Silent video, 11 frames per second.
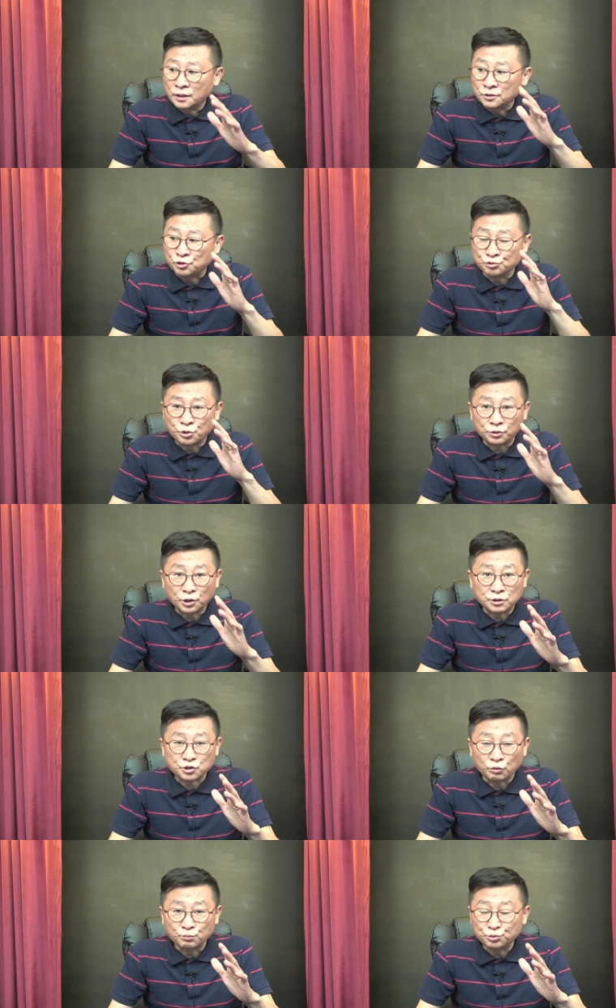윤석열
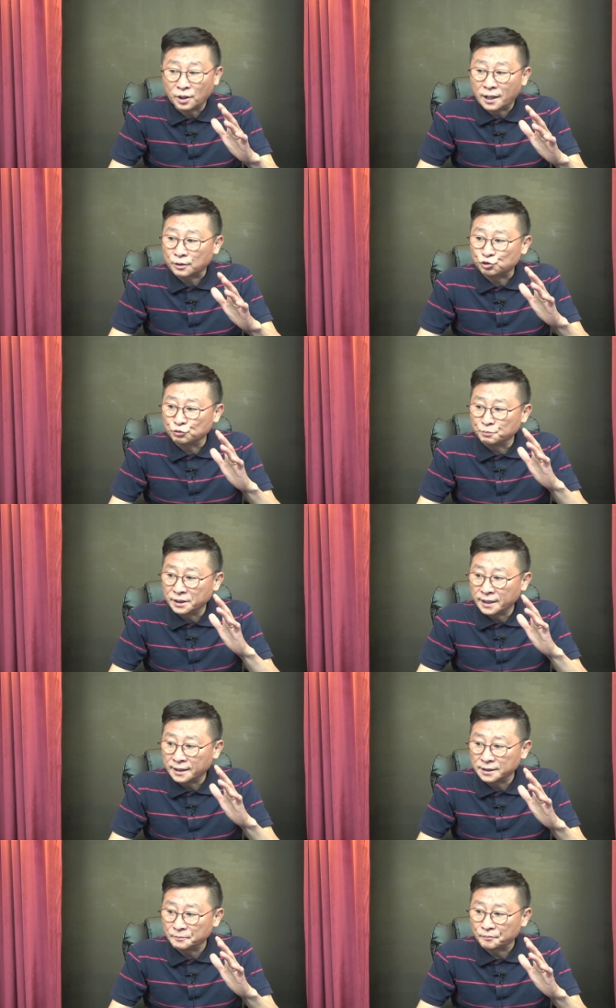정부와
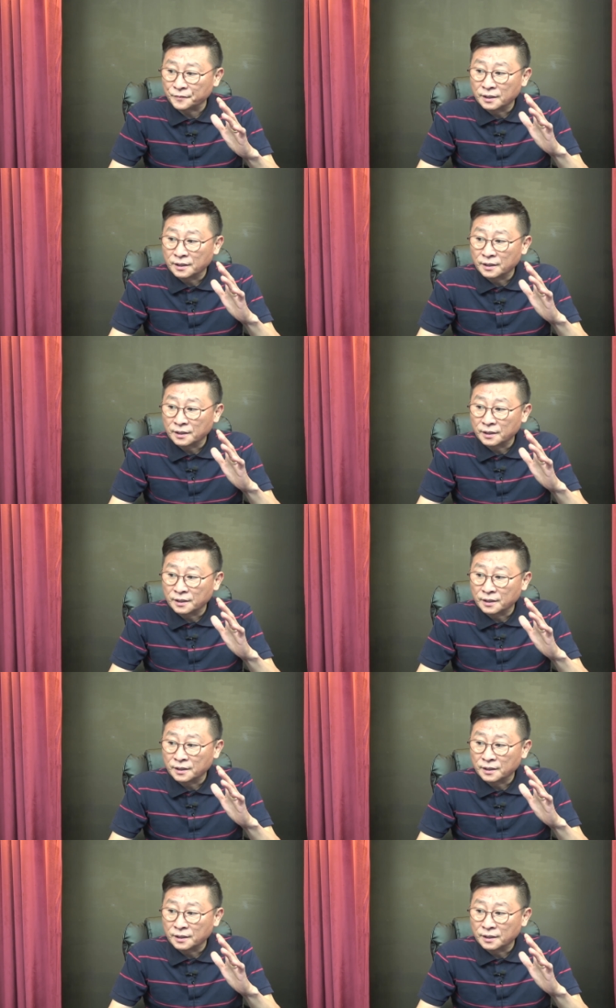국민의힘,